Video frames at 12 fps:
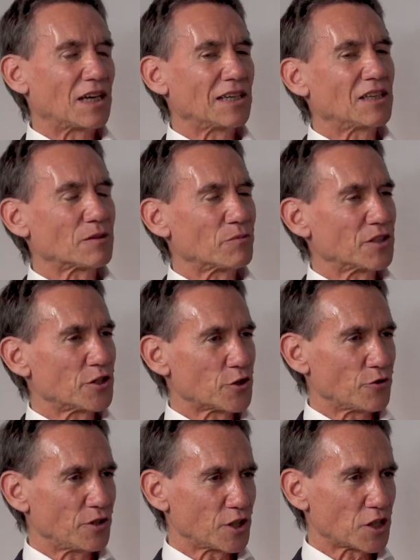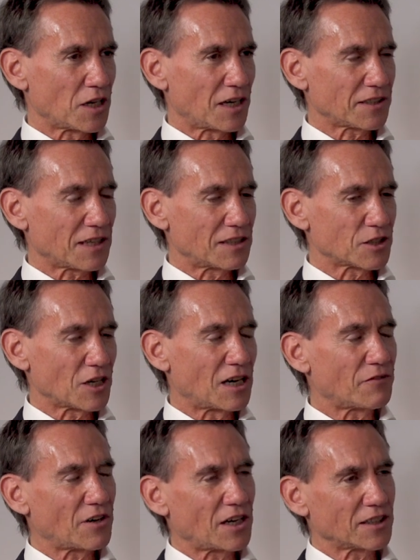dann hat man eine schöne Schla
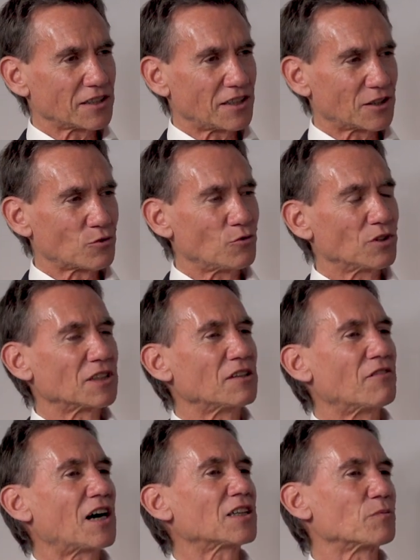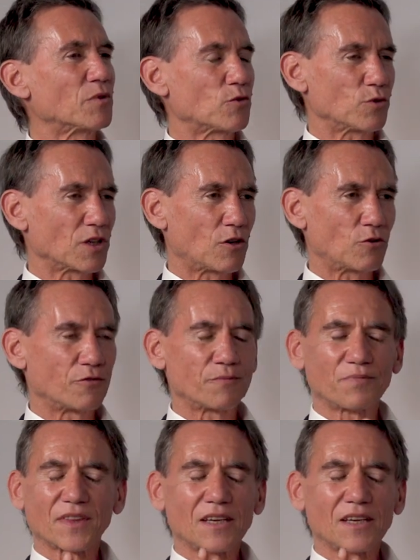Schlafarchitektur und dann wacht man gut auf.